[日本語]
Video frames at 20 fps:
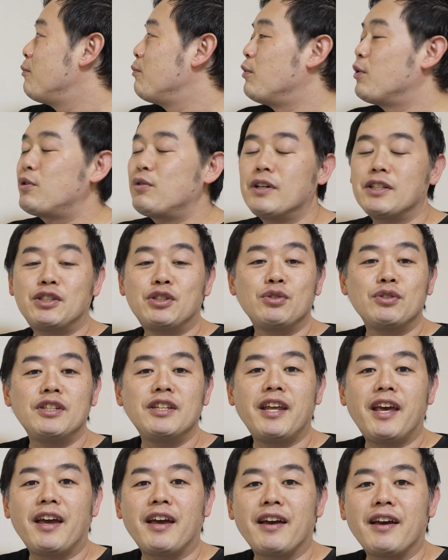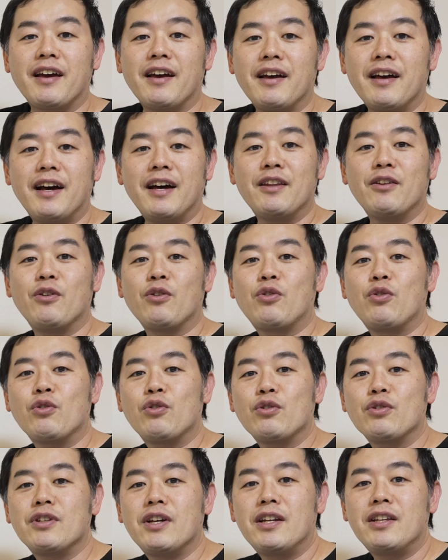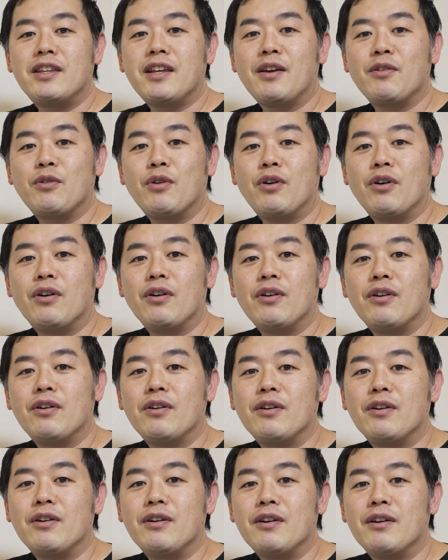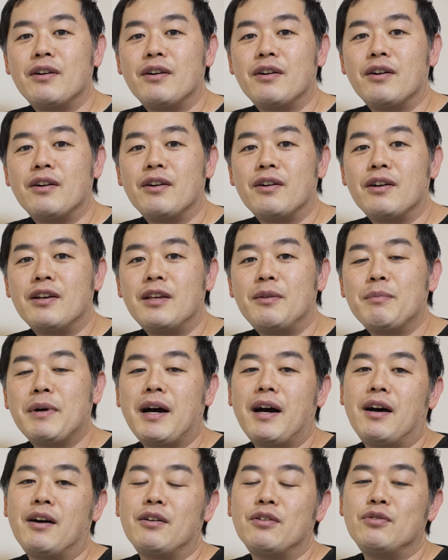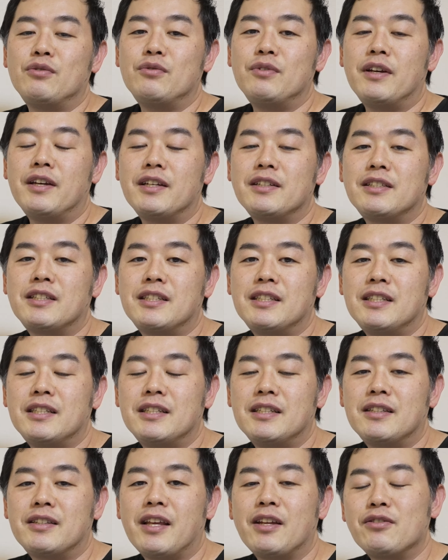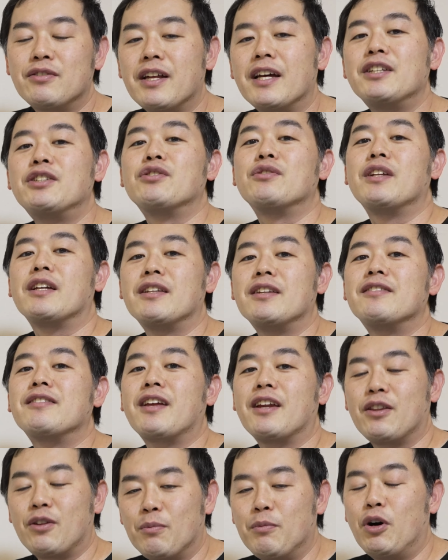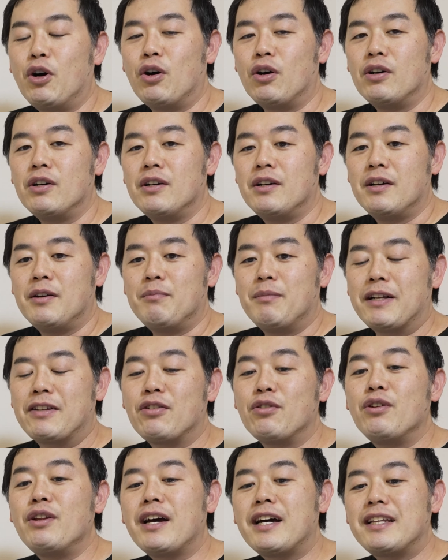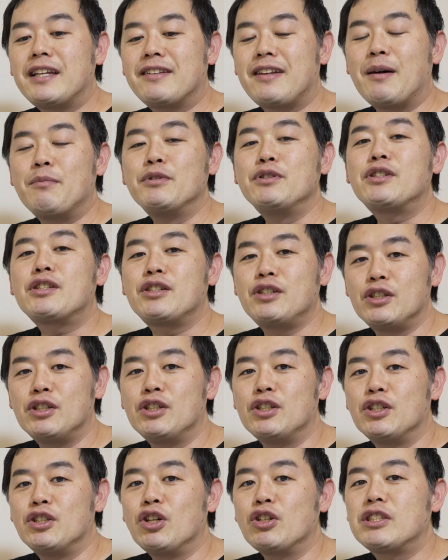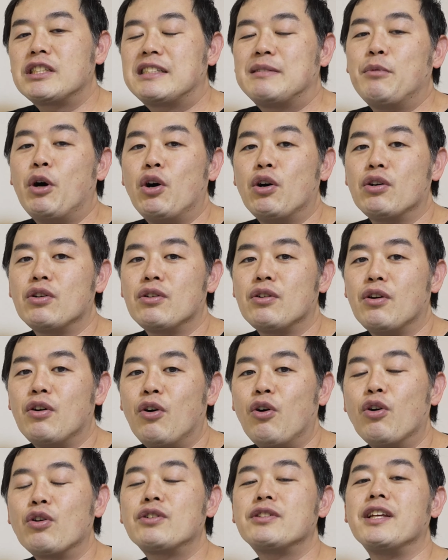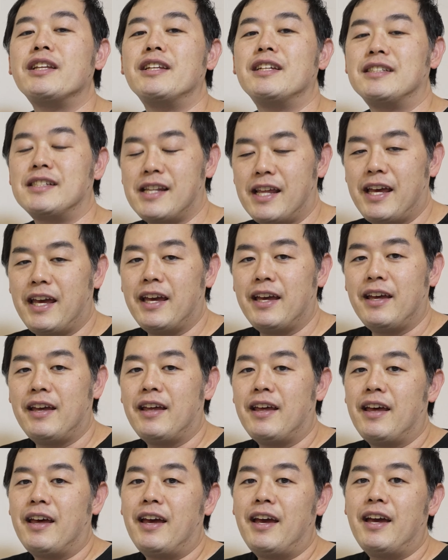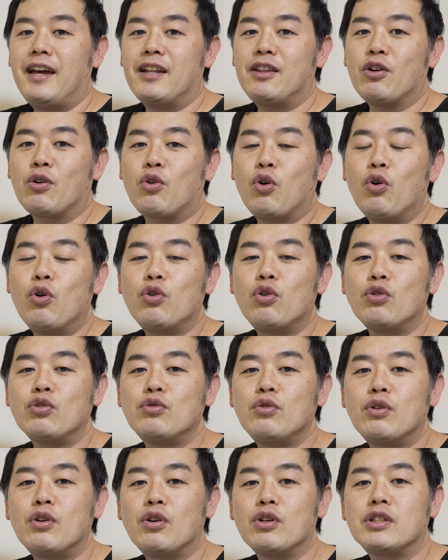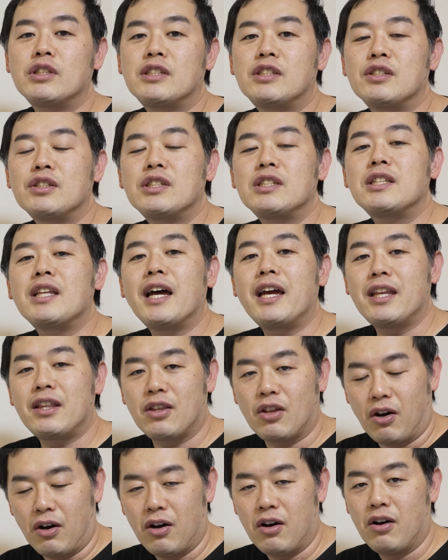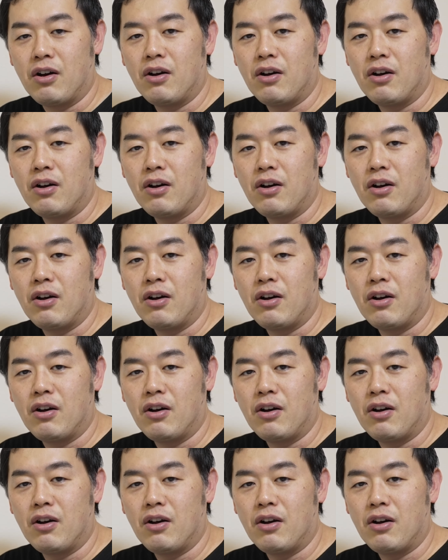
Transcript: 僕は12年あの広告代理店を今運営している最中なんですけれども、まあ、その中でサブスクの質問多くてですね、えーと広告を露出したいと